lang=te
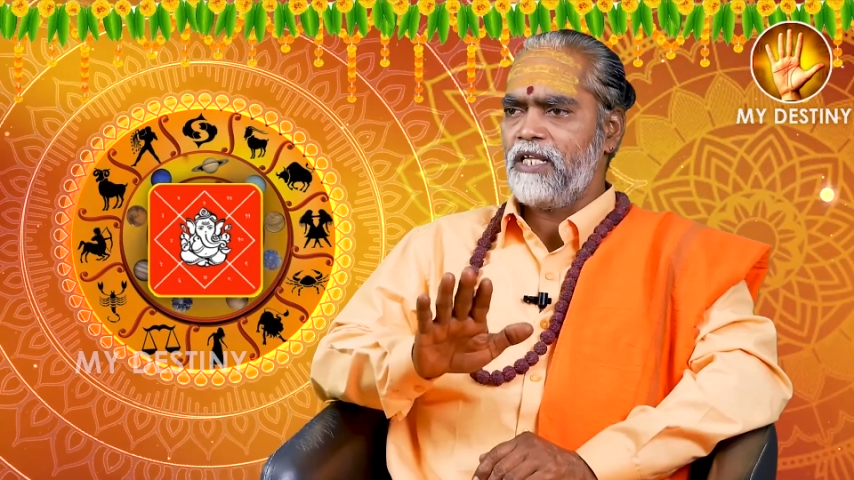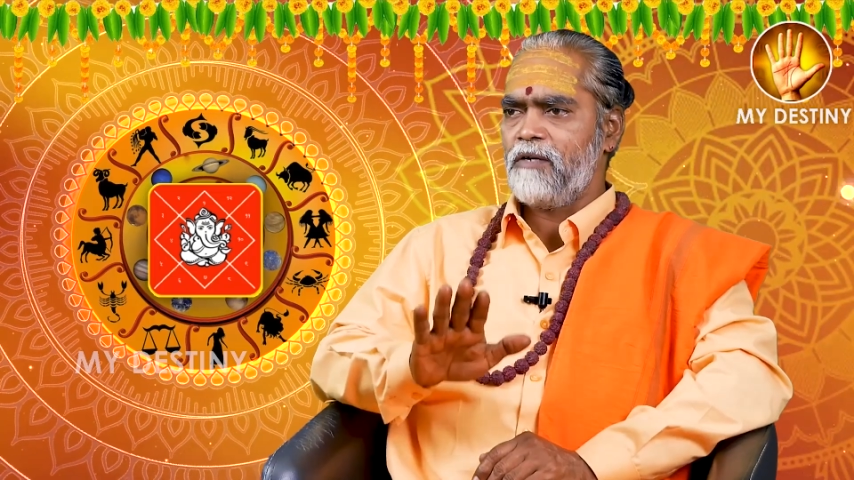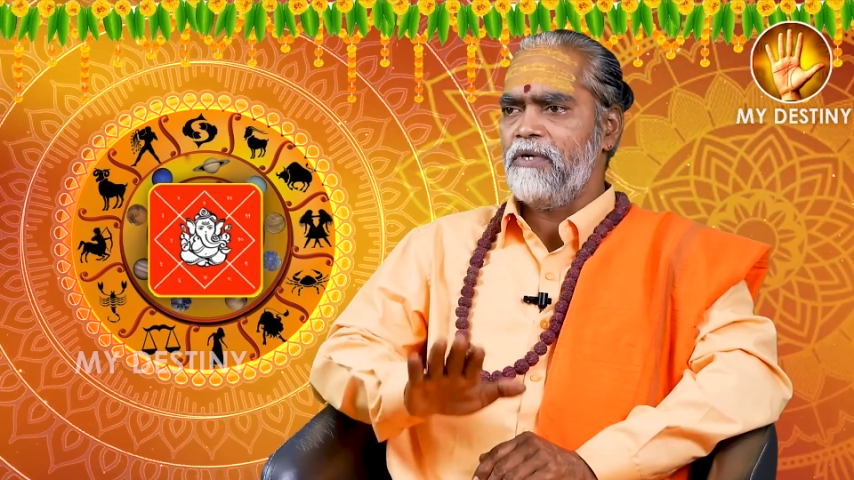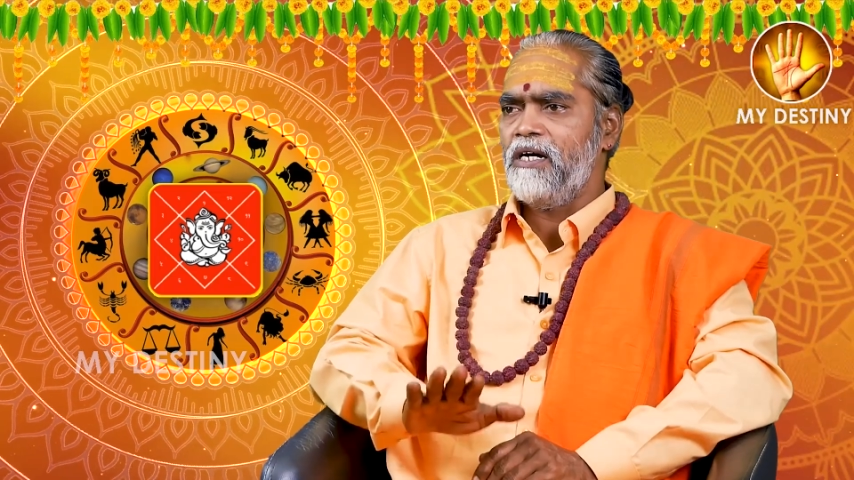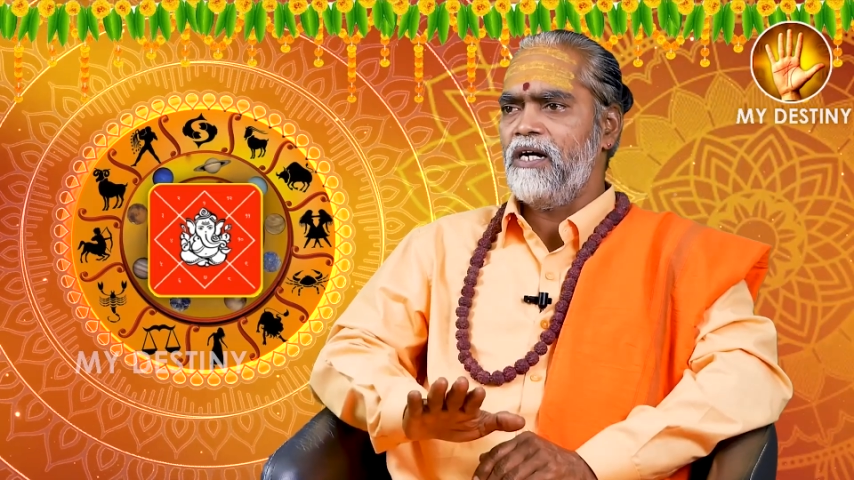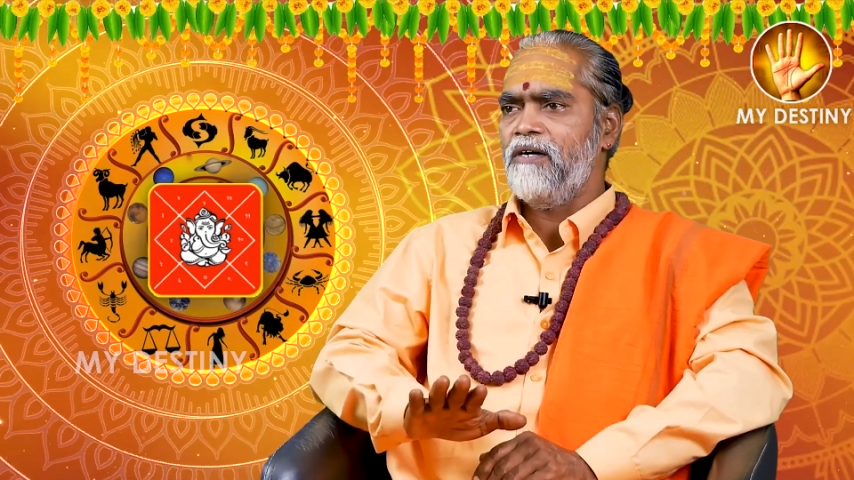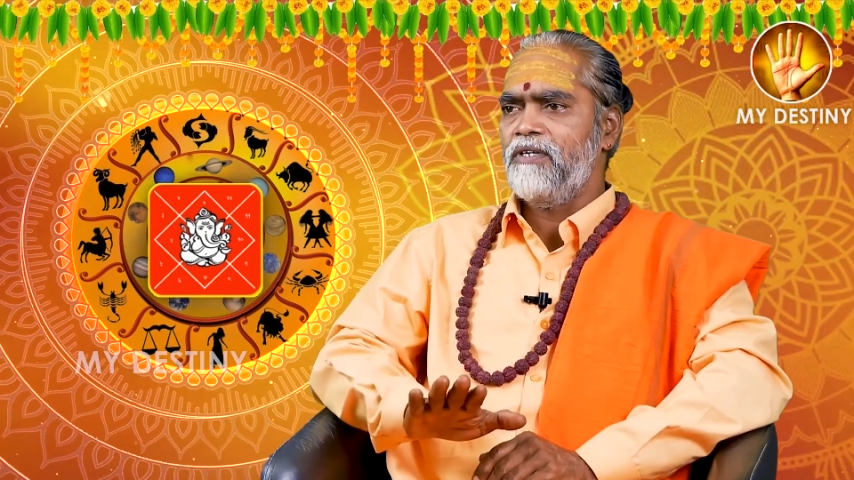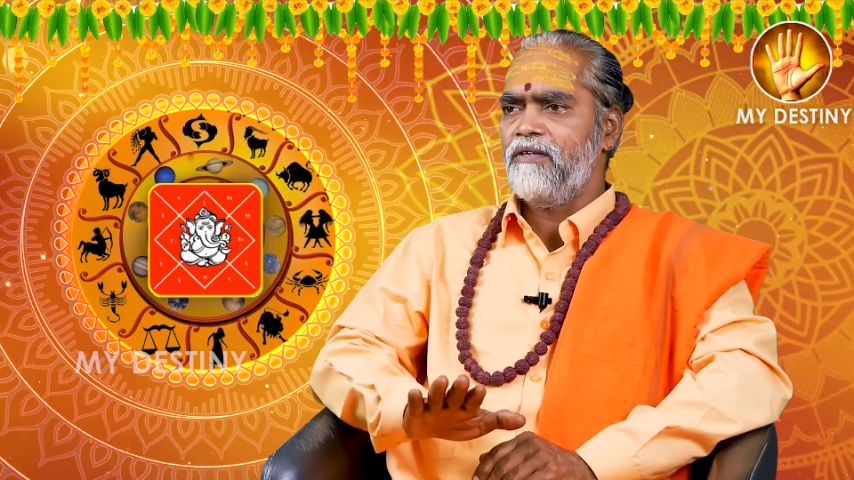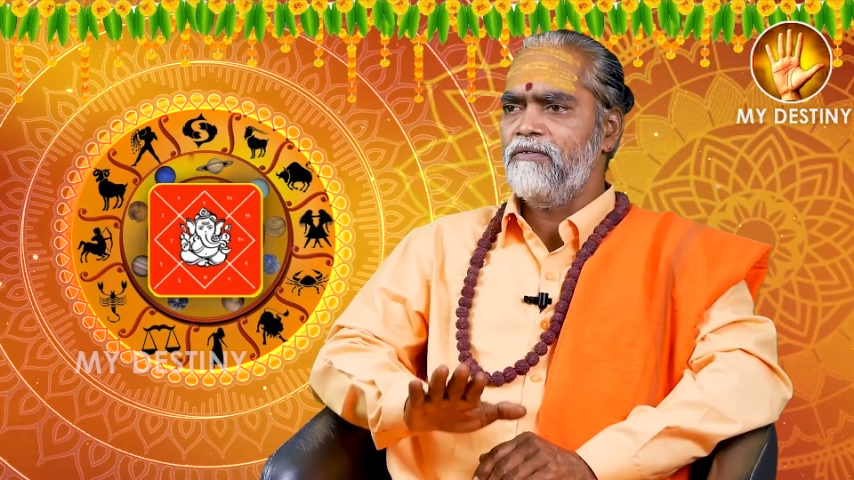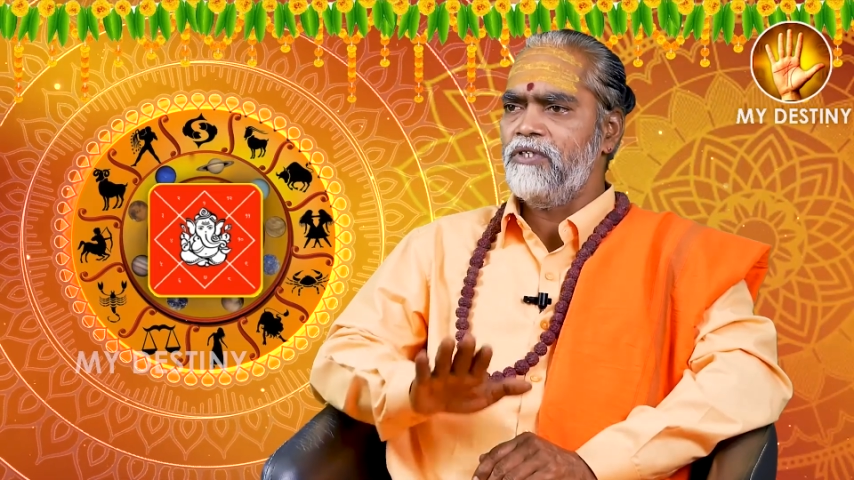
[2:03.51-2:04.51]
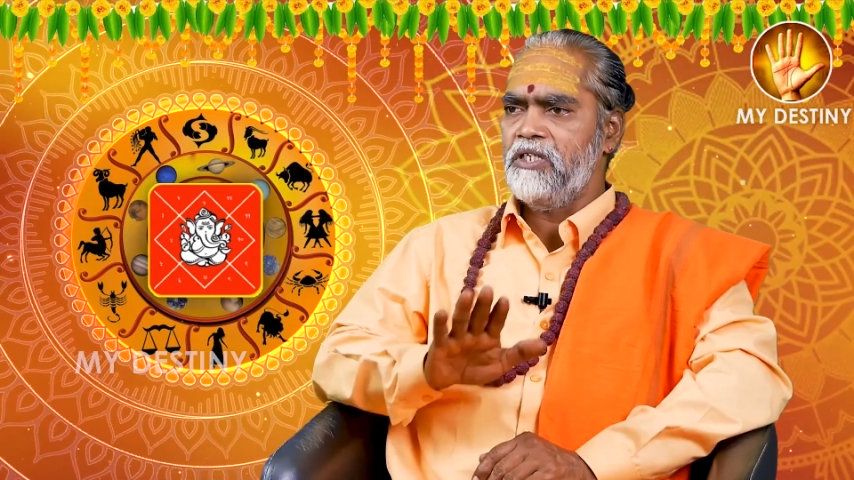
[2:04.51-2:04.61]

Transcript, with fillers: ధర్మంగా ఉండటం